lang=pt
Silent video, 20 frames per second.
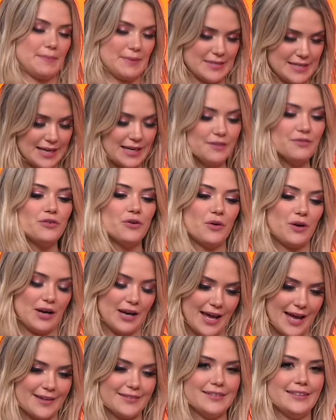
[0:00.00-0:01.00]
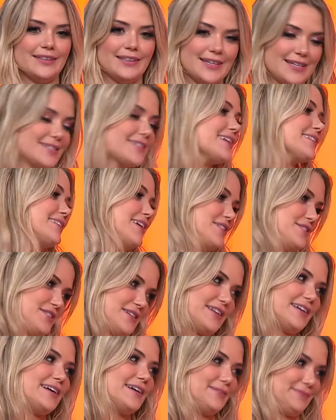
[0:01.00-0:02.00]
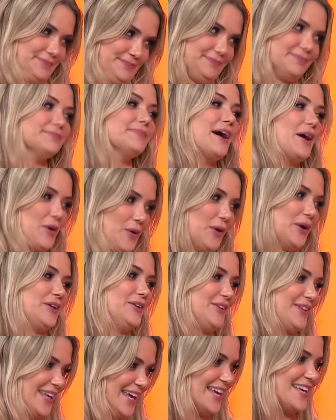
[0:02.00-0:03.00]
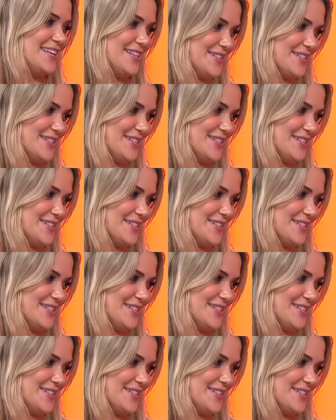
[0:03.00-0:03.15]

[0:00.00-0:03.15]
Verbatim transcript: Mas ali ficou claro que a estratégia era maior do que